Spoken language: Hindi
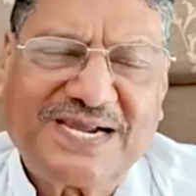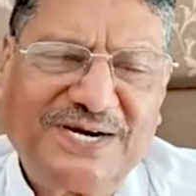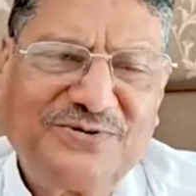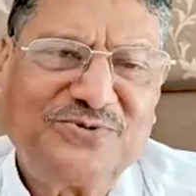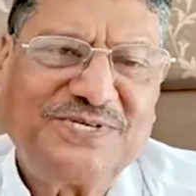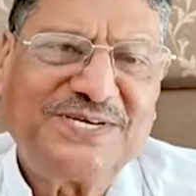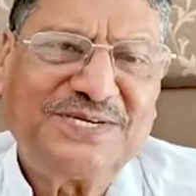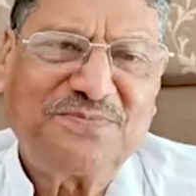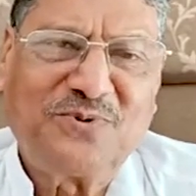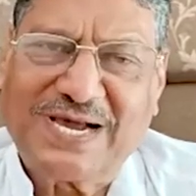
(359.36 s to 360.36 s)
कार्जू जी
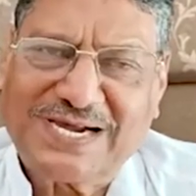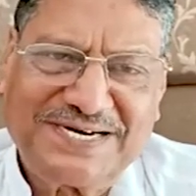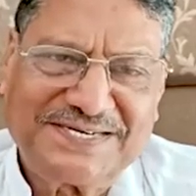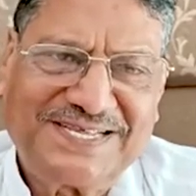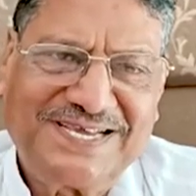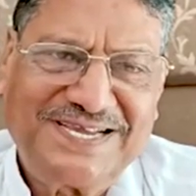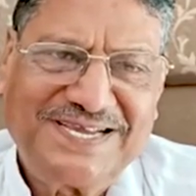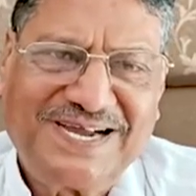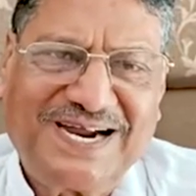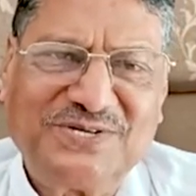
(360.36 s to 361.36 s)
भुलक्कड़ थे
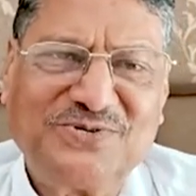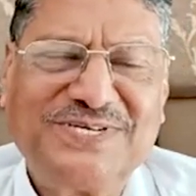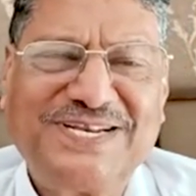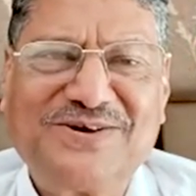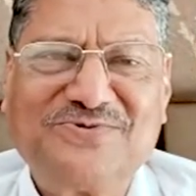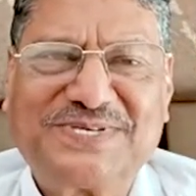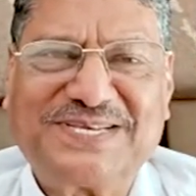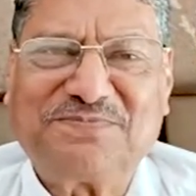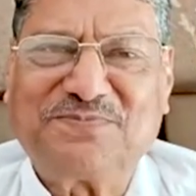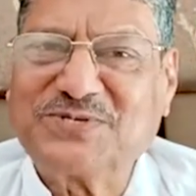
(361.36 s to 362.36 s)
कार्जू जी ने
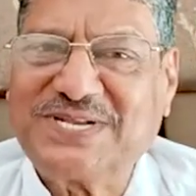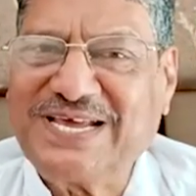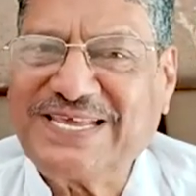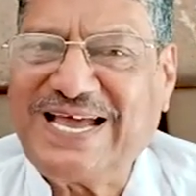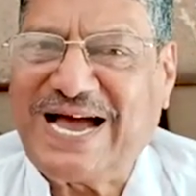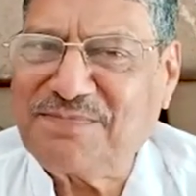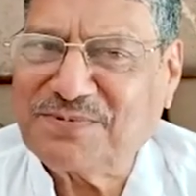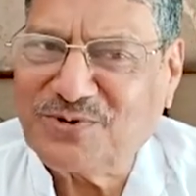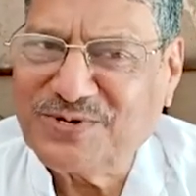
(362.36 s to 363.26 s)
उनसे पूछ लिया कि आप